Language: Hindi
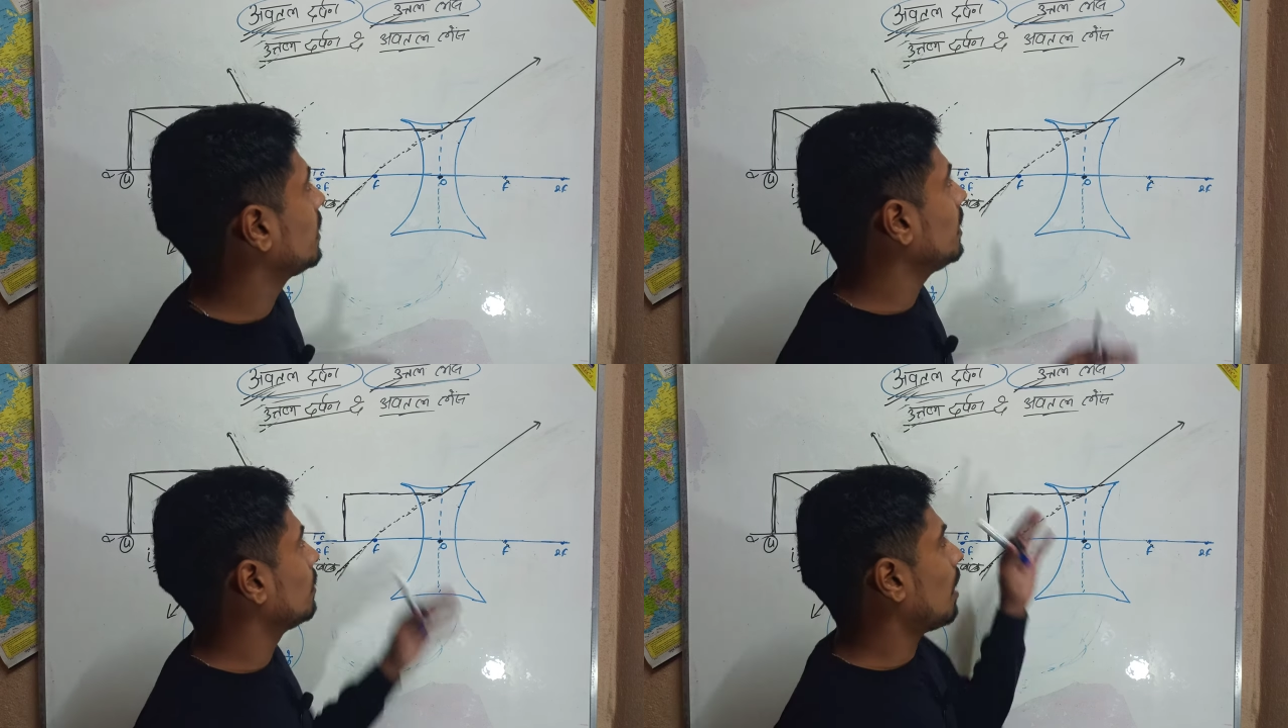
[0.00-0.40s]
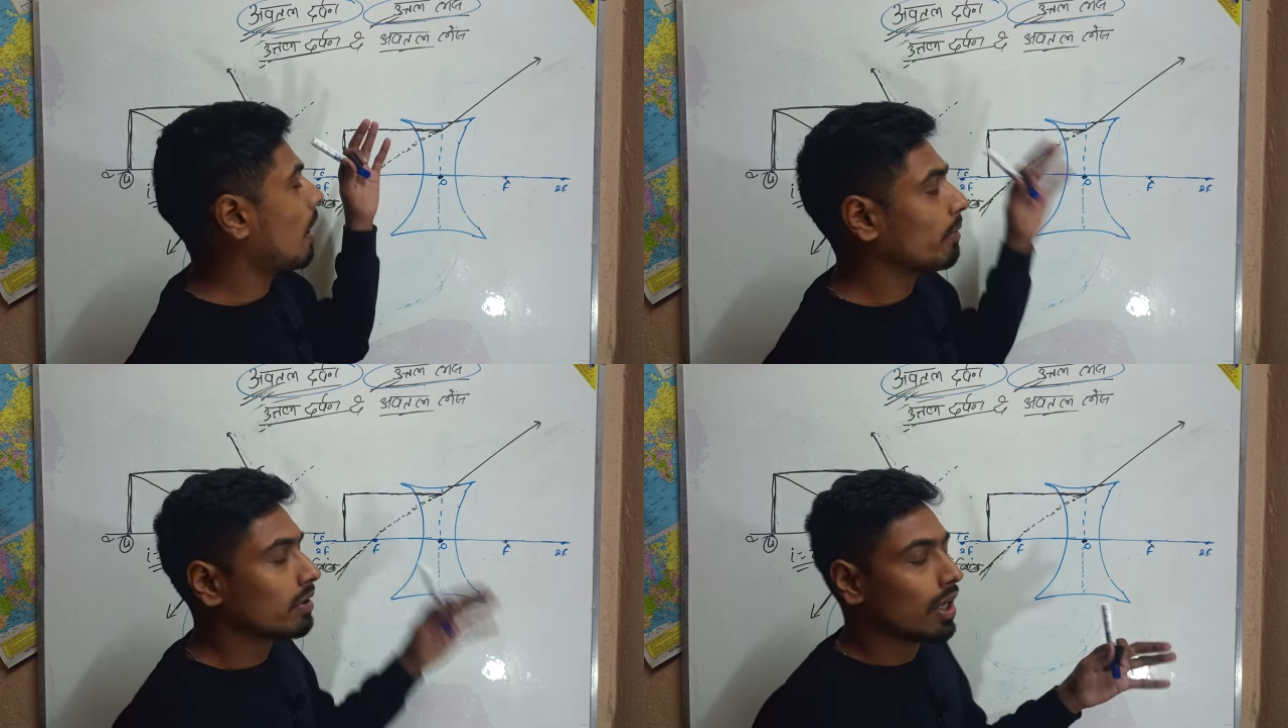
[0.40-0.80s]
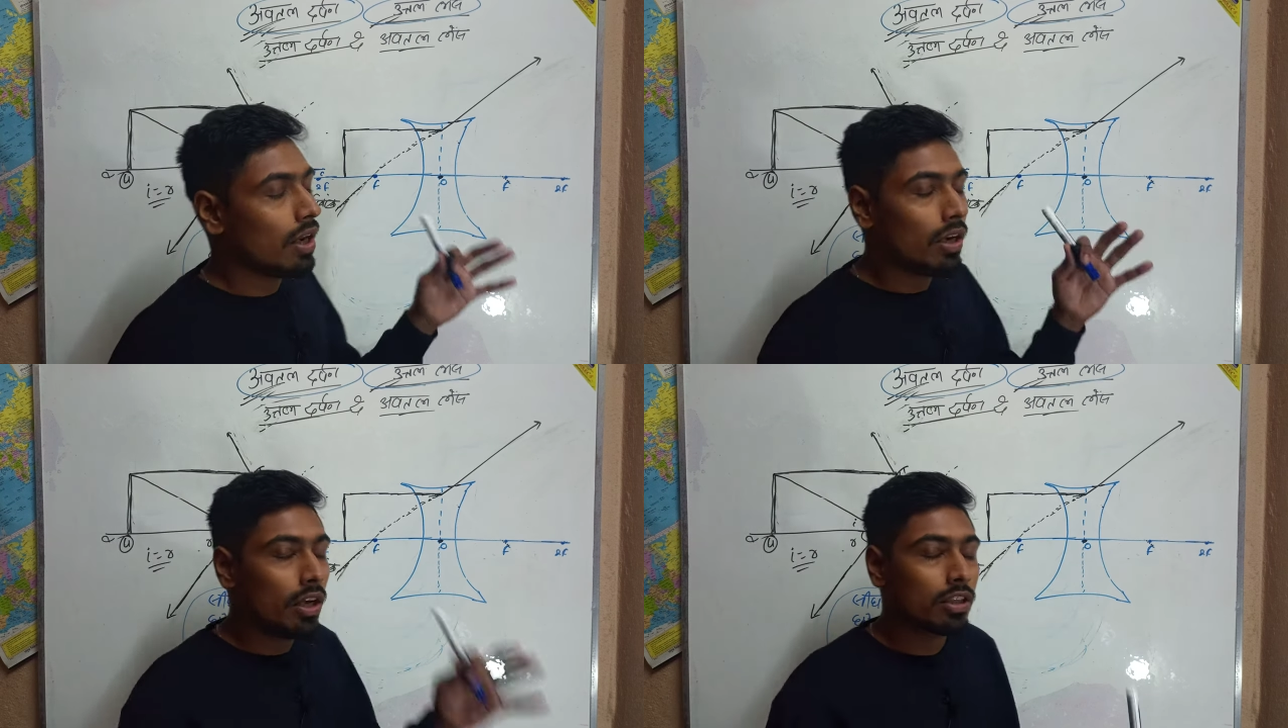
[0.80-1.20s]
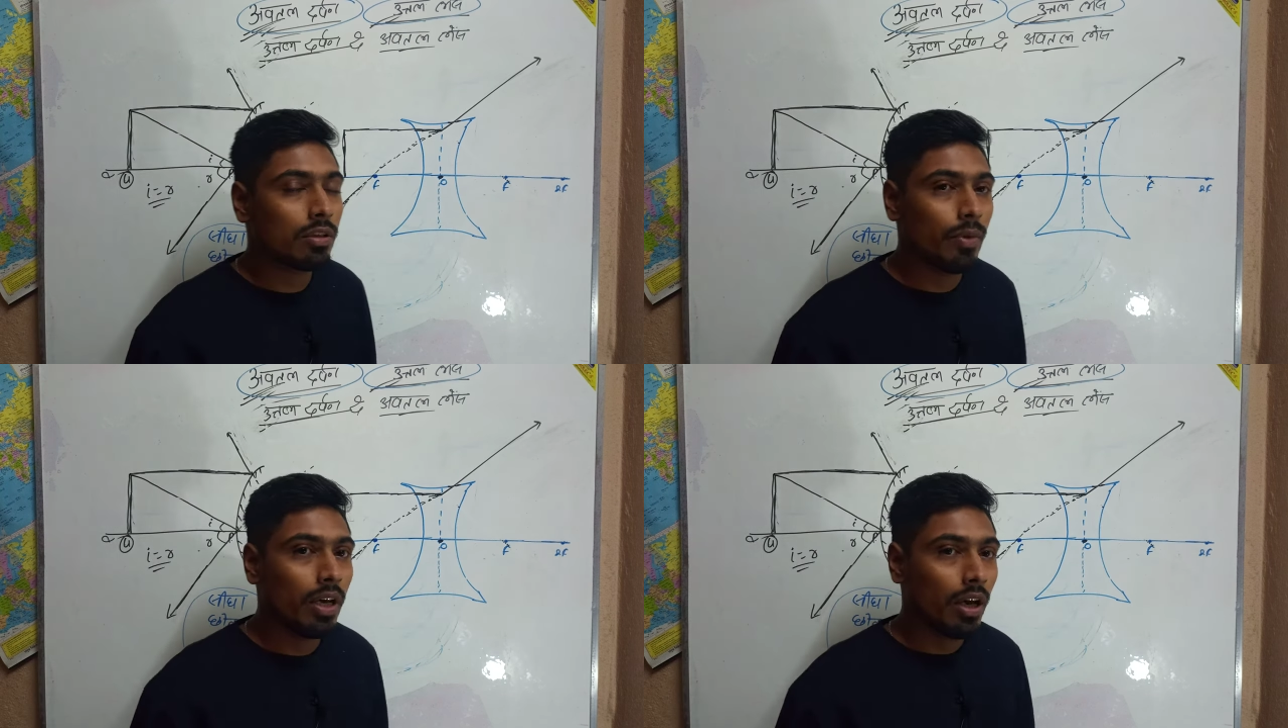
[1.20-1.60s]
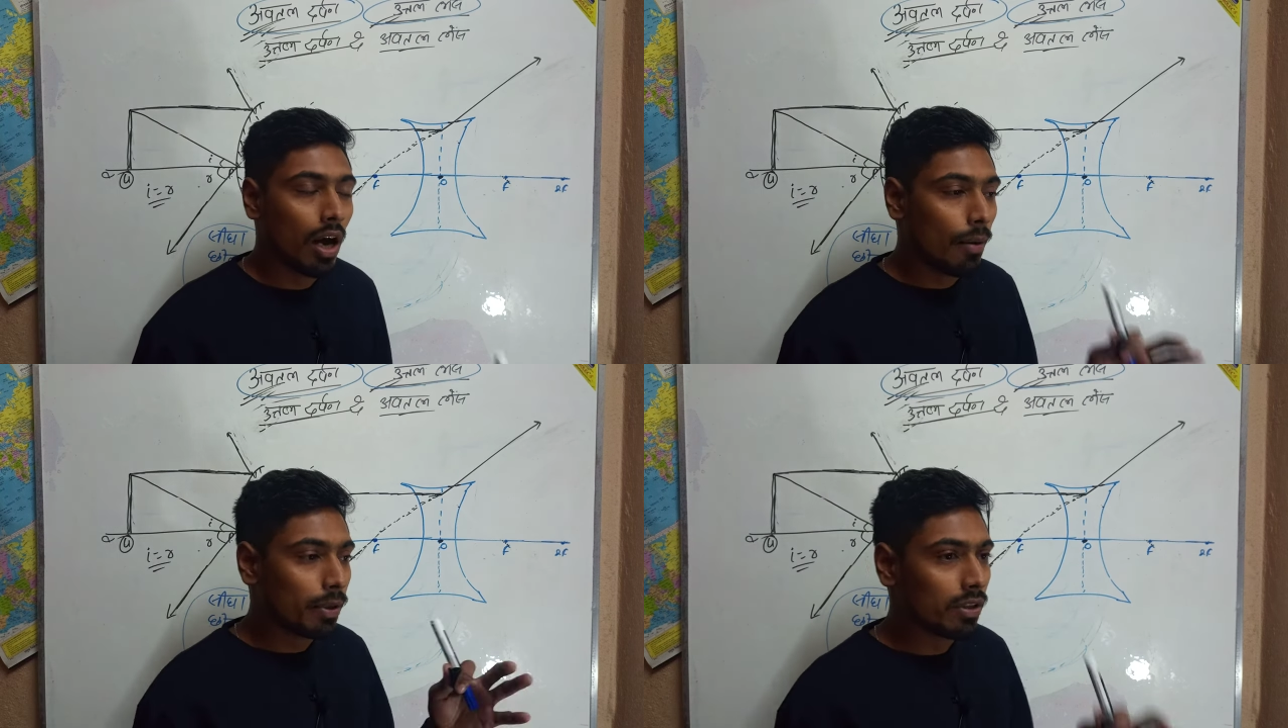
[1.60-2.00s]
कि अवतल लेंस में
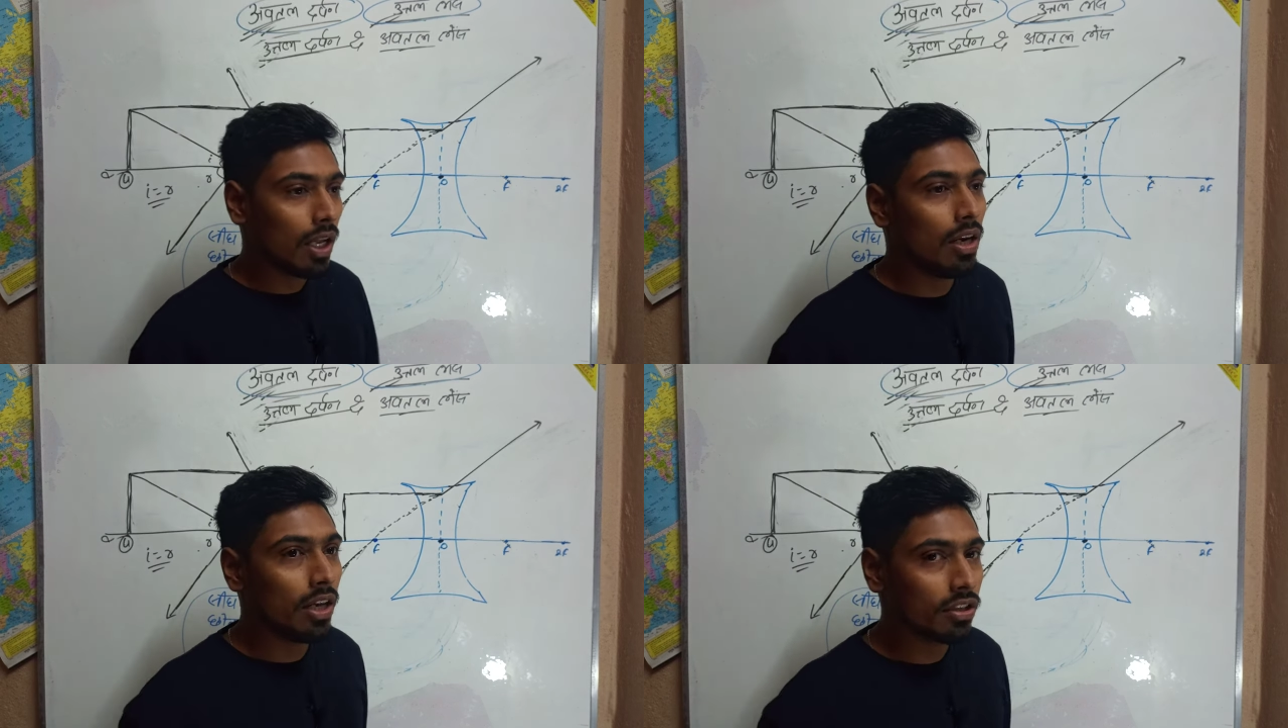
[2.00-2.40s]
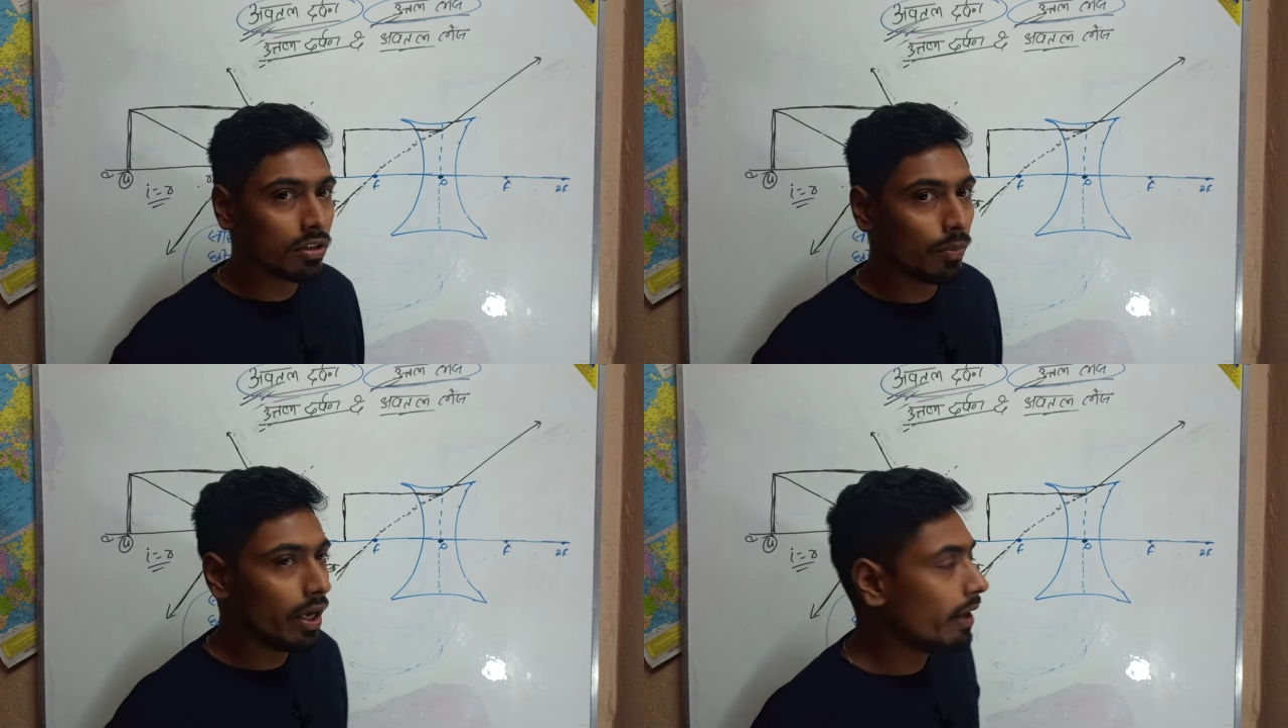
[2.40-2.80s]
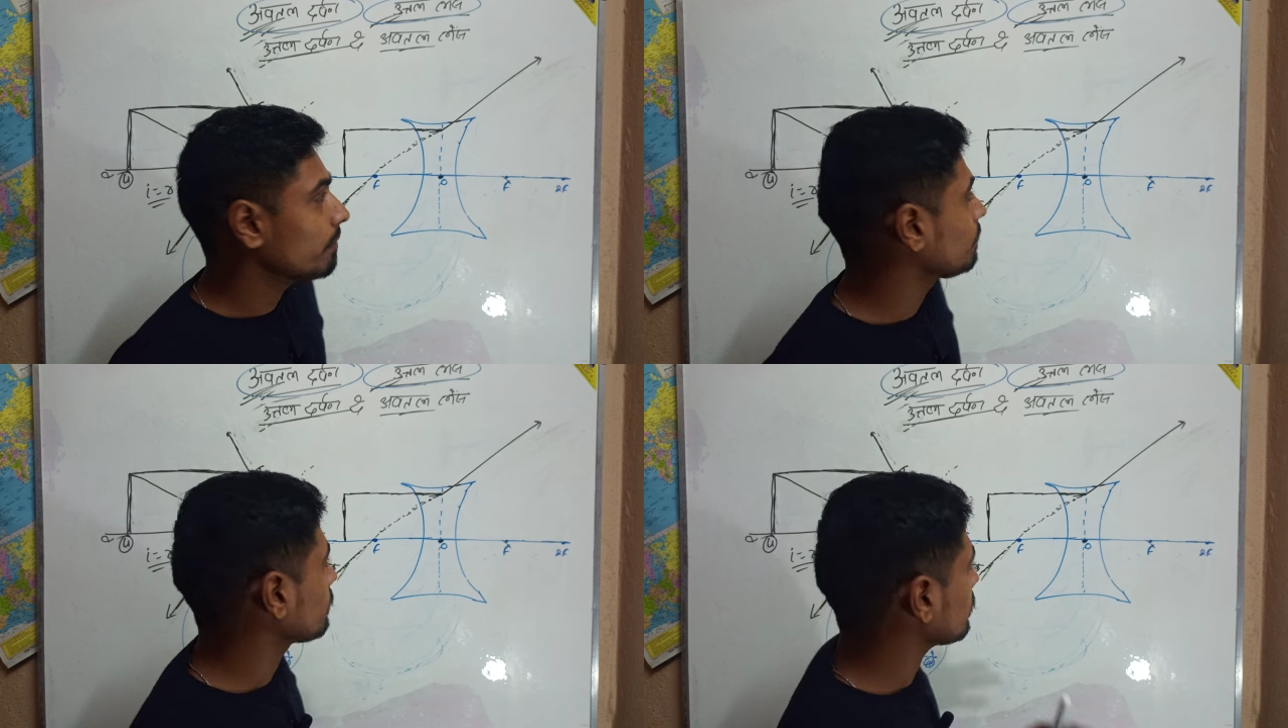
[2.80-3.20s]
अवतल लेंस में